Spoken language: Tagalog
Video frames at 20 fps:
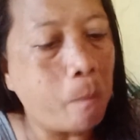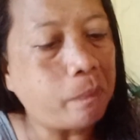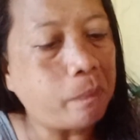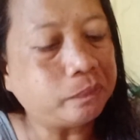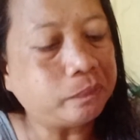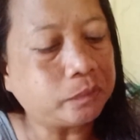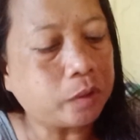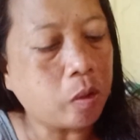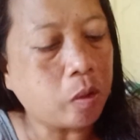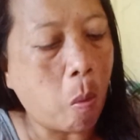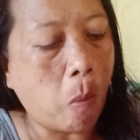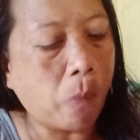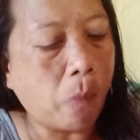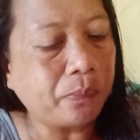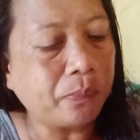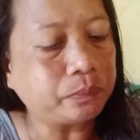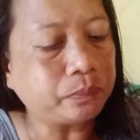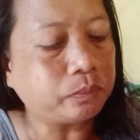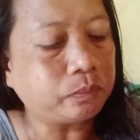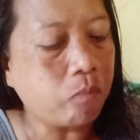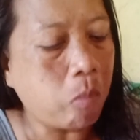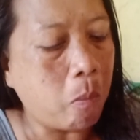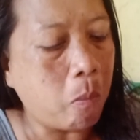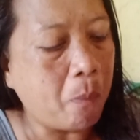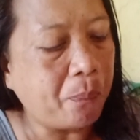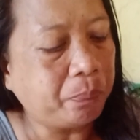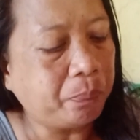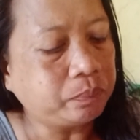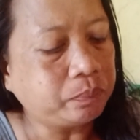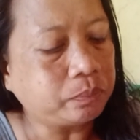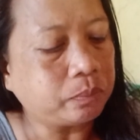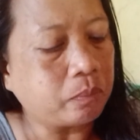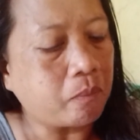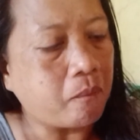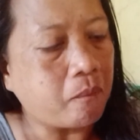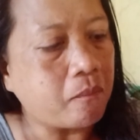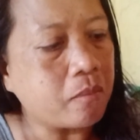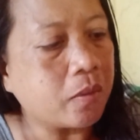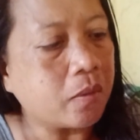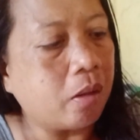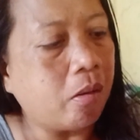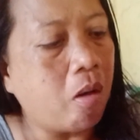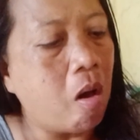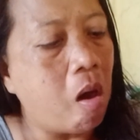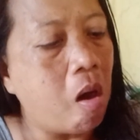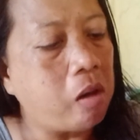Wala na, so, na talaga ako guys.